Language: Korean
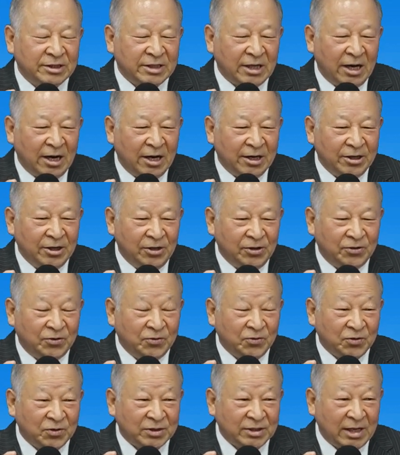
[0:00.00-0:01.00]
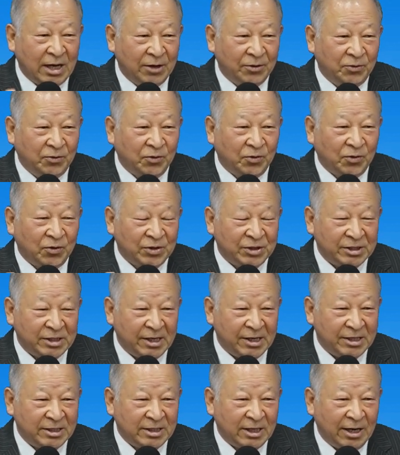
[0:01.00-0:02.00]
자, 열두 사도,
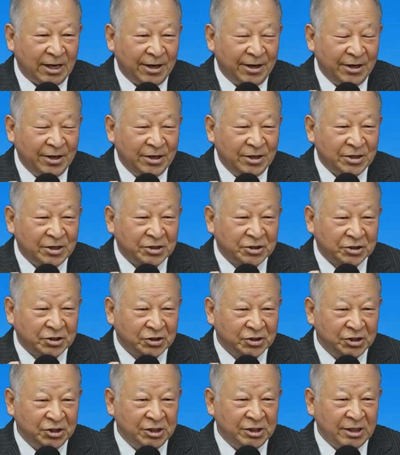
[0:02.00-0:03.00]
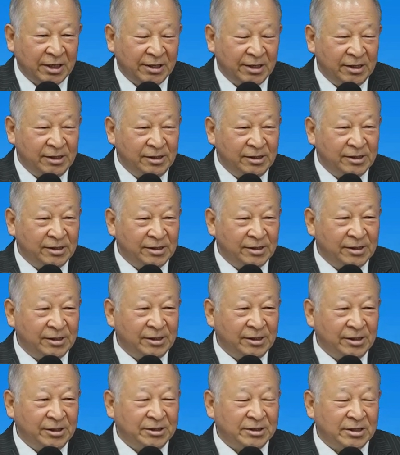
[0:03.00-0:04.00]
제자, 선지자를
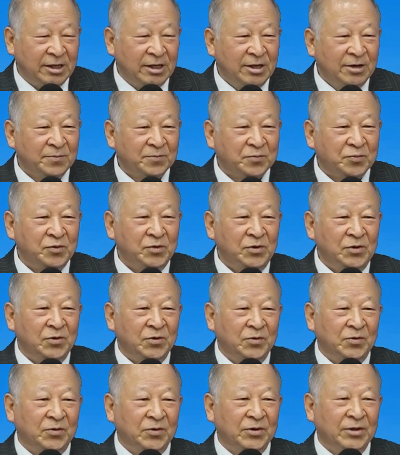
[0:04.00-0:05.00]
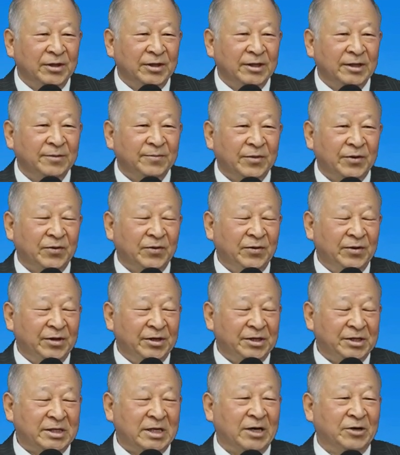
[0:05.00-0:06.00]
이제 불러오는 바로
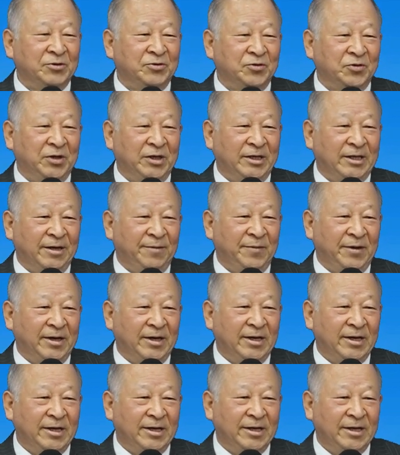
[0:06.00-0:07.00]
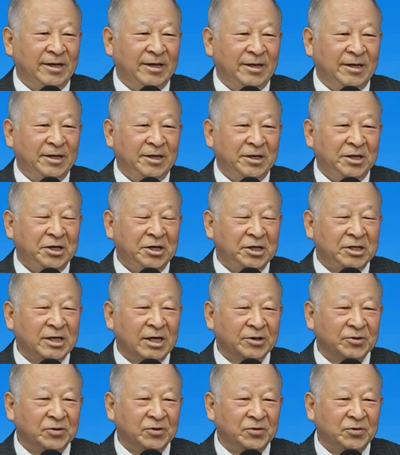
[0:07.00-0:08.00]
장소기 때문에 이
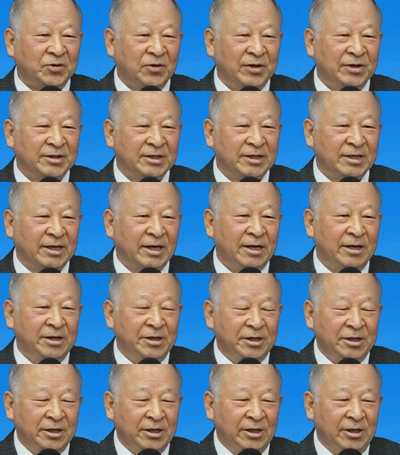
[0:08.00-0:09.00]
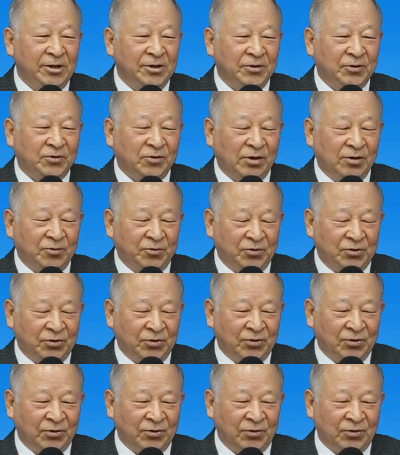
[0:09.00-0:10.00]
장소를 통해서 제가 1년 동안
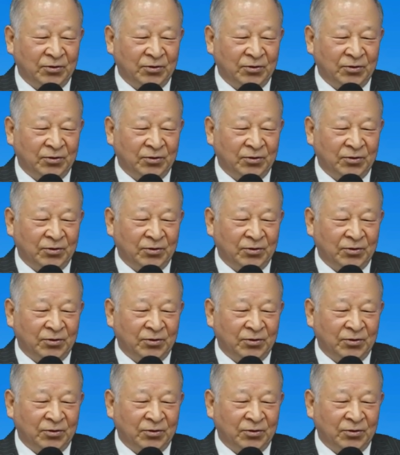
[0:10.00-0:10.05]
꾸준히